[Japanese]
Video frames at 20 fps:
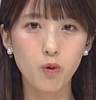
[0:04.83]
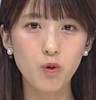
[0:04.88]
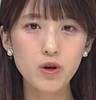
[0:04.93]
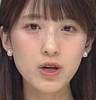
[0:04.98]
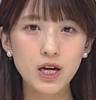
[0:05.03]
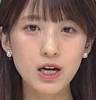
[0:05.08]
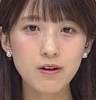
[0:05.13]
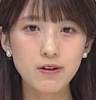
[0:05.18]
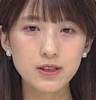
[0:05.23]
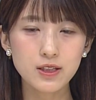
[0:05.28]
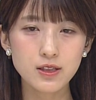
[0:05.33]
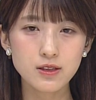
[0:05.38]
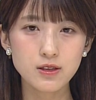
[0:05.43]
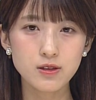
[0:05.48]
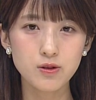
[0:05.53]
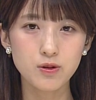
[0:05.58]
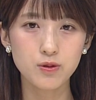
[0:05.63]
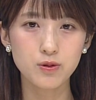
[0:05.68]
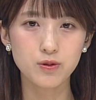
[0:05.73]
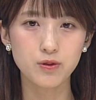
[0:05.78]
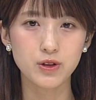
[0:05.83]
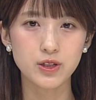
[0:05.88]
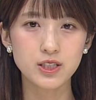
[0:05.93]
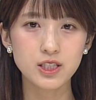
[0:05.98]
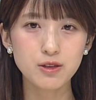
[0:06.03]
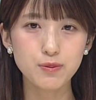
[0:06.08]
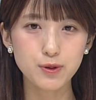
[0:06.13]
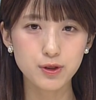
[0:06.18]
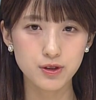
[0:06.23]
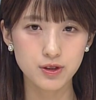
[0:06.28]
大井川鉄道の
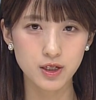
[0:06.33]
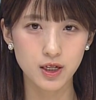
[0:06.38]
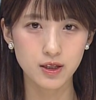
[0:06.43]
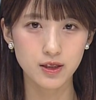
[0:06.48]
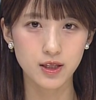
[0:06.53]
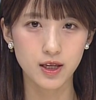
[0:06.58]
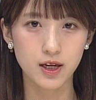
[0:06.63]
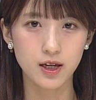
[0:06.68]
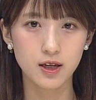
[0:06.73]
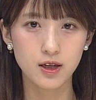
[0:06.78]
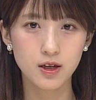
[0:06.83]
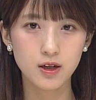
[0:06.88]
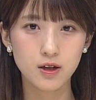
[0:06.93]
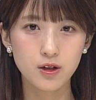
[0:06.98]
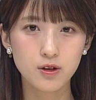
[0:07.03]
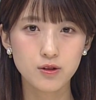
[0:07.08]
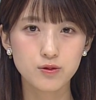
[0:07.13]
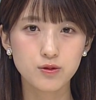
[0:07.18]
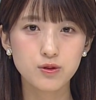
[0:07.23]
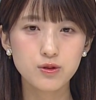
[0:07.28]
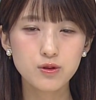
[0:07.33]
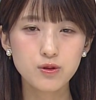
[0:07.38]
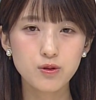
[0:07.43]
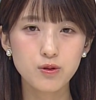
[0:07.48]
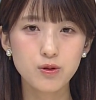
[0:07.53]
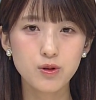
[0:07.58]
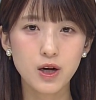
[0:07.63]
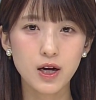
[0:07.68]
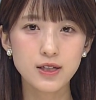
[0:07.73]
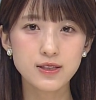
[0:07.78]
一部区間で運
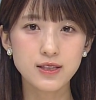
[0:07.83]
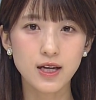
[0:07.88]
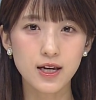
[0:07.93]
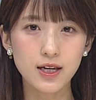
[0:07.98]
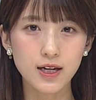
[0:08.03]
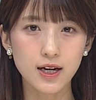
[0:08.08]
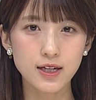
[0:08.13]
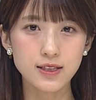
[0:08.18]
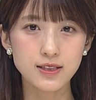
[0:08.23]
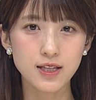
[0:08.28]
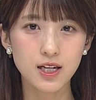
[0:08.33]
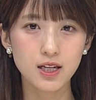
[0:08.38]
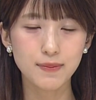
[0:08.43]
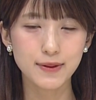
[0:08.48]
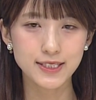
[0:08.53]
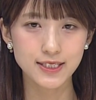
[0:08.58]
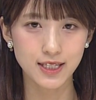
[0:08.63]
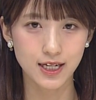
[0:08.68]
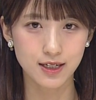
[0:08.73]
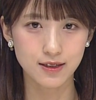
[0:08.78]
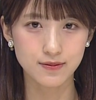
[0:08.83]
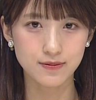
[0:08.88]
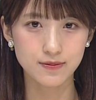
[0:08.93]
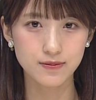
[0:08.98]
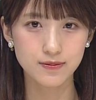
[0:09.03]
行が再開されました